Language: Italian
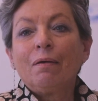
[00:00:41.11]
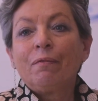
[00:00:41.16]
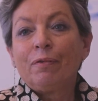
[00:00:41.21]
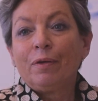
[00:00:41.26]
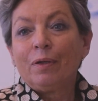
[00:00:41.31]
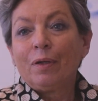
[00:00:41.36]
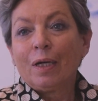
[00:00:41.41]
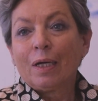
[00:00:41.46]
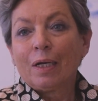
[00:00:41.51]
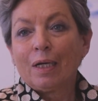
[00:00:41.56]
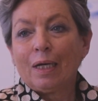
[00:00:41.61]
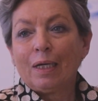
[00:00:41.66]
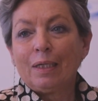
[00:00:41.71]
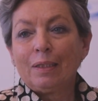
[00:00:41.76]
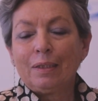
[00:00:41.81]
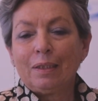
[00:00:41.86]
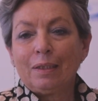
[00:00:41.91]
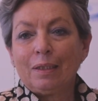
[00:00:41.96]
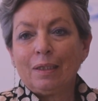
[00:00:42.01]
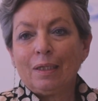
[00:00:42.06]
fino a
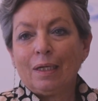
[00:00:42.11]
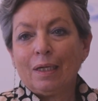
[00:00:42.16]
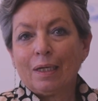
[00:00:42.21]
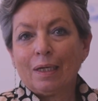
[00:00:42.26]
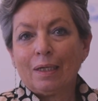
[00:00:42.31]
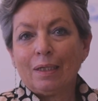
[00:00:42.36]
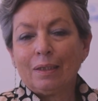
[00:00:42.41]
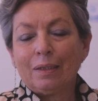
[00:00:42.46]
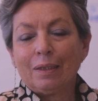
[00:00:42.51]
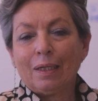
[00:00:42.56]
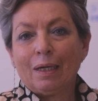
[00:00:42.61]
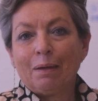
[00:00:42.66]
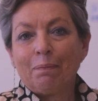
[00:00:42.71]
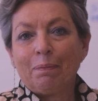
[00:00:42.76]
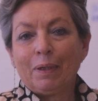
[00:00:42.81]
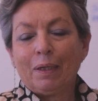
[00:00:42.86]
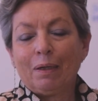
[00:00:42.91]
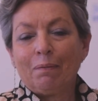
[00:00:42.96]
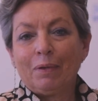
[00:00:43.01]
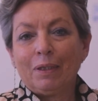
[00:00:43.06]
casi di illegalità
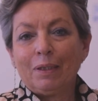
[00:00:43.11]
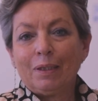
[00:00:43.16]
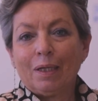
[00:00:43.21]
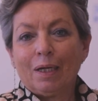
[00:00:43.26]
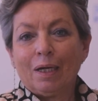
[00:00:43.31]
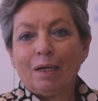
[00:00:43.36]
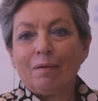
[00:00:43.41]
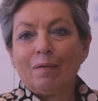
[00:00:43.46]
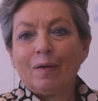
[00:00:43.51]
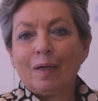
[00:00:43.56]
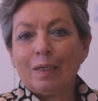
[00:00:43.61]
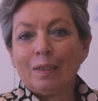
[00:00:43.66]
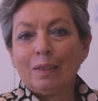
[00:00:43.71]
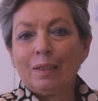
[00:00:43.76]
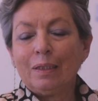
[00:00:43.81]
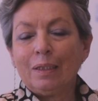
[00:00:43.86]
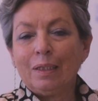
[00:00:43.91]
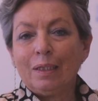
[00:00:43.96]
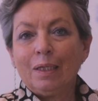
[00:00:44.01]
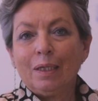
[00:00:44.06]
penalmente
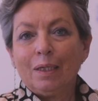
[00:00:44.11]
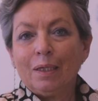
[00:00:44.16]
rilevanti